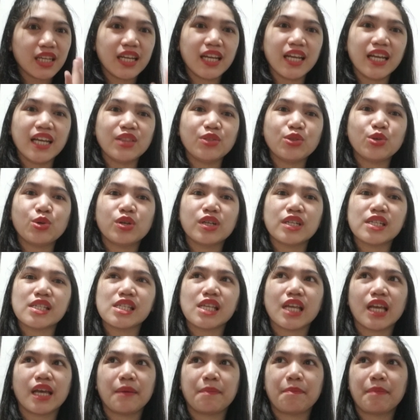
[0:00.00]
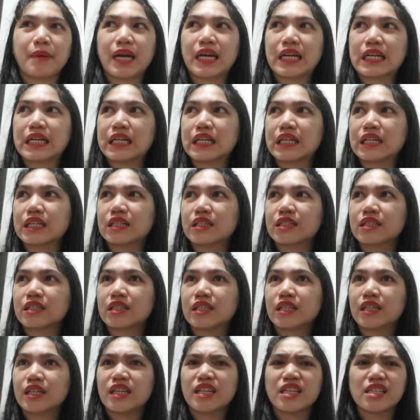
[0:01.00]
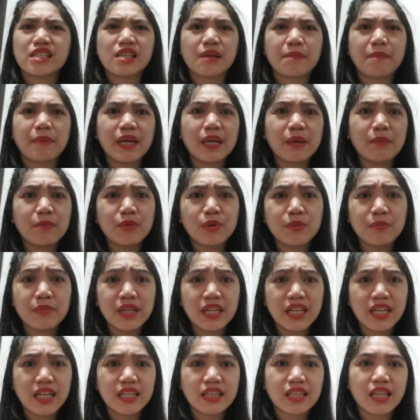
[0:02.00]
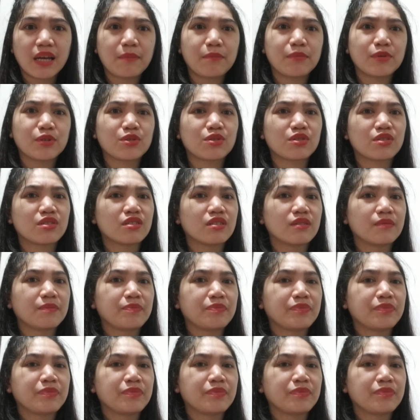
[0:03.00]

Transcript: Ito kasi parang isa palang bumili tapos